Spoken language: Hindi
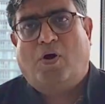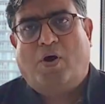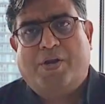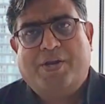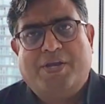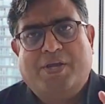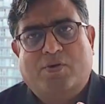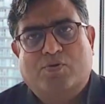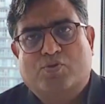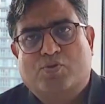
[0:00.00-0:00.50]

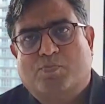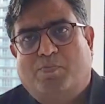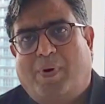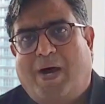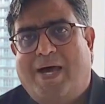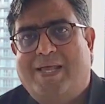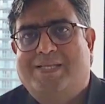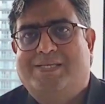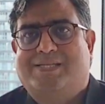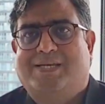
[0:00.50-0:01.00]
और ये उस
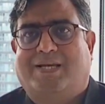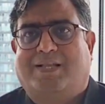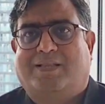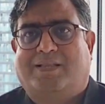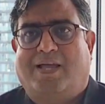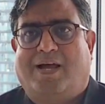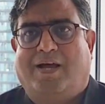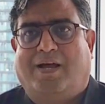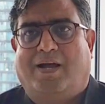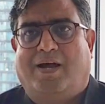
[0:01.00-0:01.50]

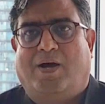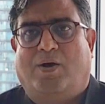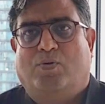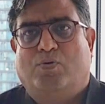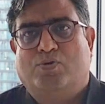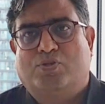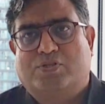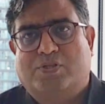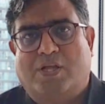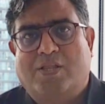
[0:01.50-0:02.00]
मानसिकता का
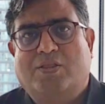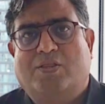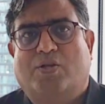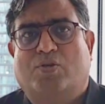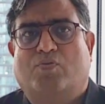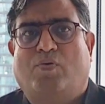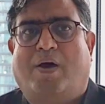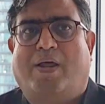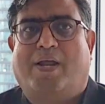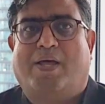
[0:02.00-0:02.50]
उस तंत्र
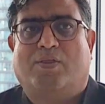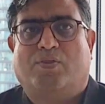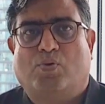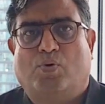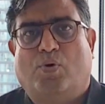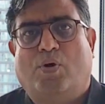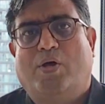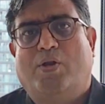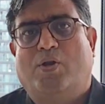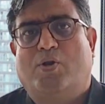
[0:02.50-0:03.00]
द्वारा
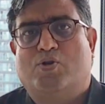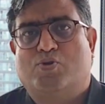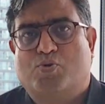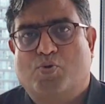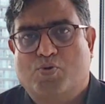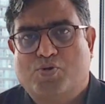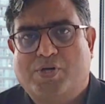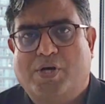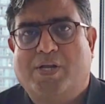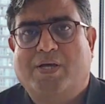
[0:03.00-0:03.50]
दोहन और
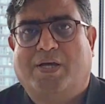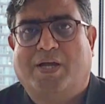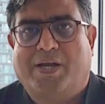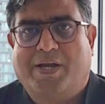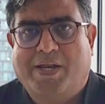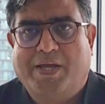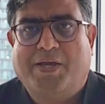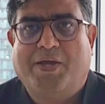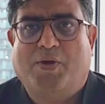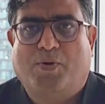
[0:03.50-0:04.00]
शोषण
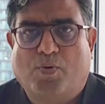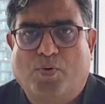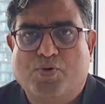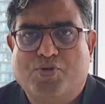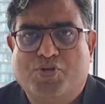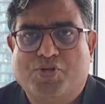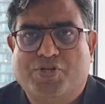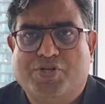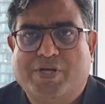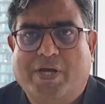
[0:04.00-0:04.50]
करने की
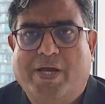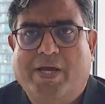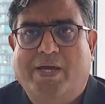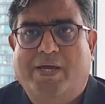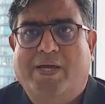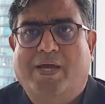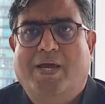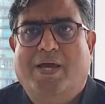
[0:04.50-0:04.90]
कोशिश है